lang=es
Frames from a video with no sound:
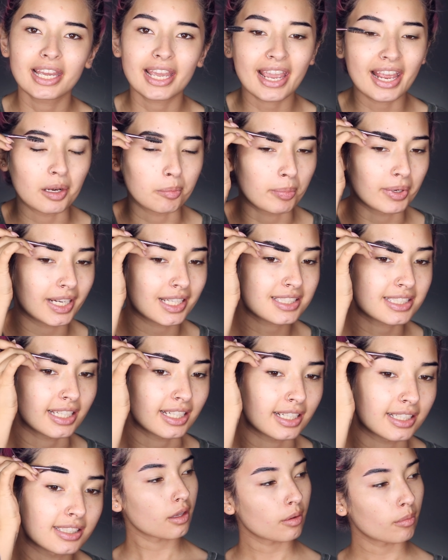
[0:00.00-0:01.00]
gel, para
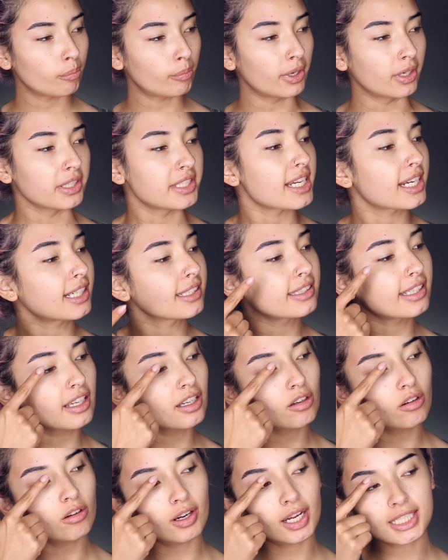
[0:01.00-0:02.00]
cejas. Bueno, ya que
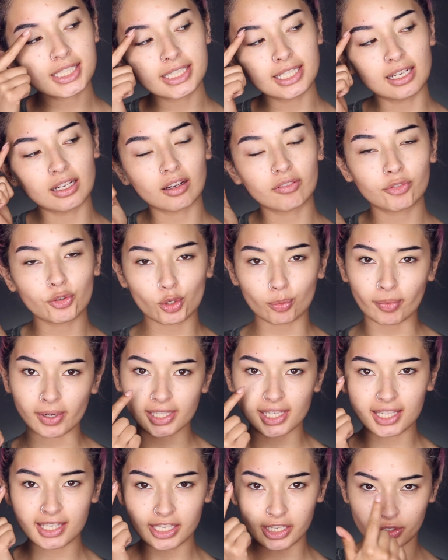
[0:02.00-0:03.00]
tengo así la
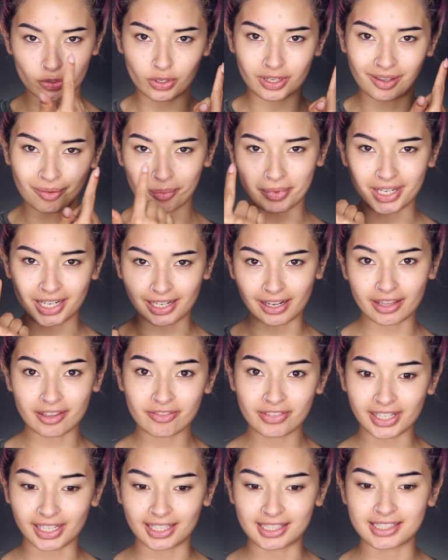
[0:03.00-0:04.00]
forma que quiero que miren la
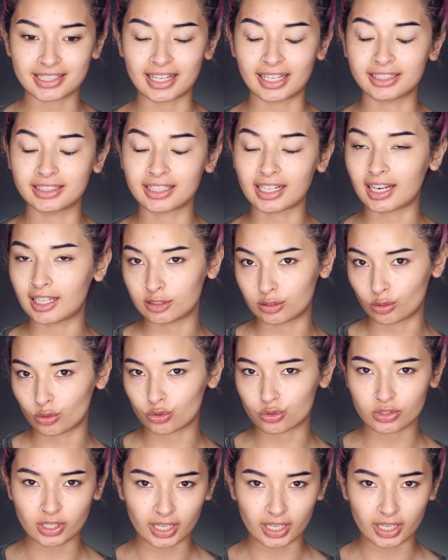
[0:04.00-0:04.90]
diferencia entre las dos